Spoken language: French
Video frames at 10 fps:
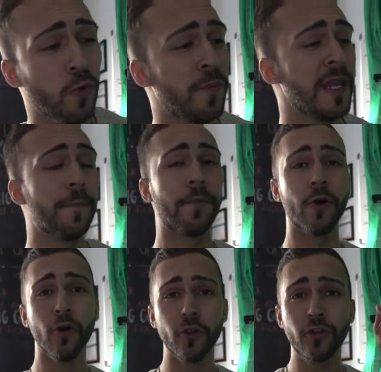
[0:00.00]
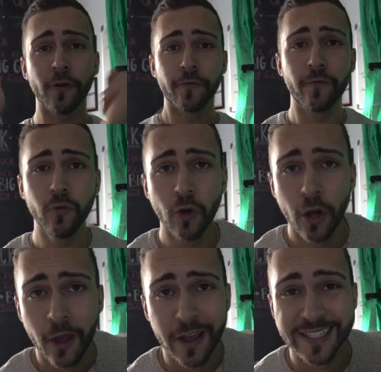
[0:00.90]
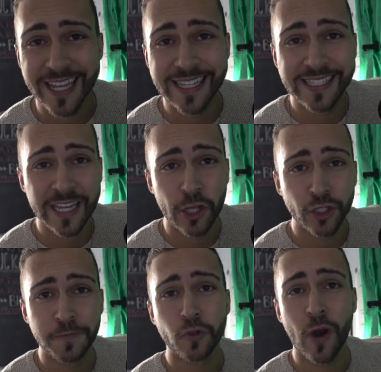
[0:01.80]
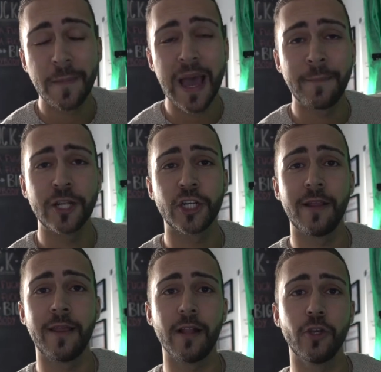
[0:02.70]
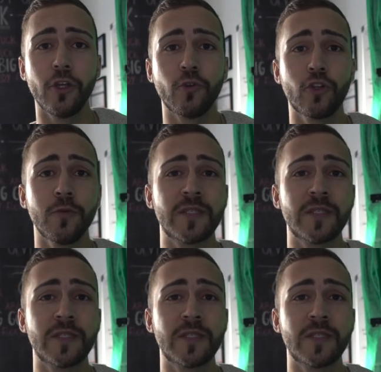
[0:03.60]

Oubliez pas de vous euh, inscrire, de subscribe à ma chaîne YouTube.